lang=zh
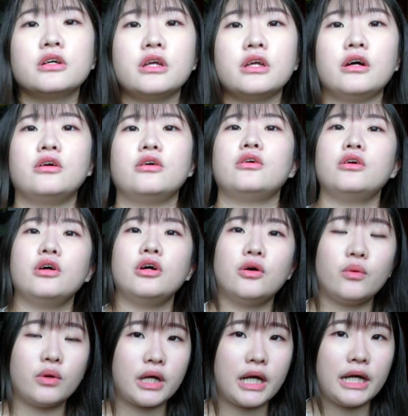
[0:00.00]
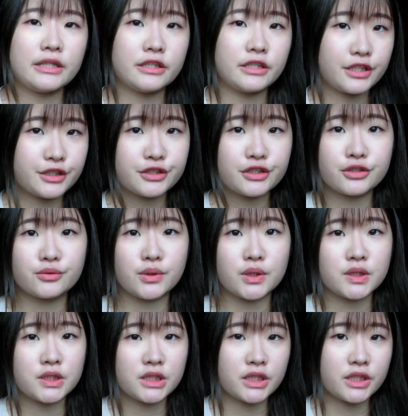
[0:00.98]
然后我看的那个社群
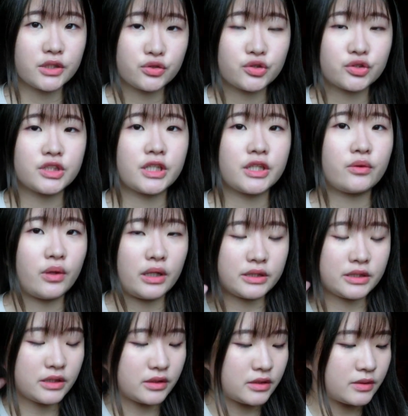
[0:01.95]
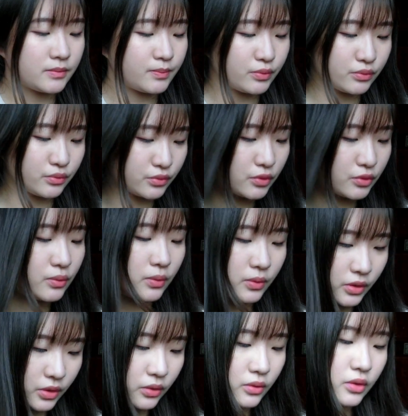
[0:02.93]
网站上也说这一款真的是不错
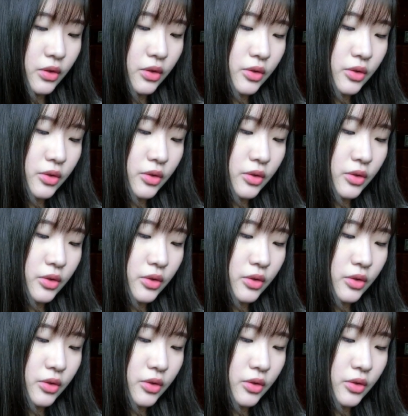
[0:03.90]
用，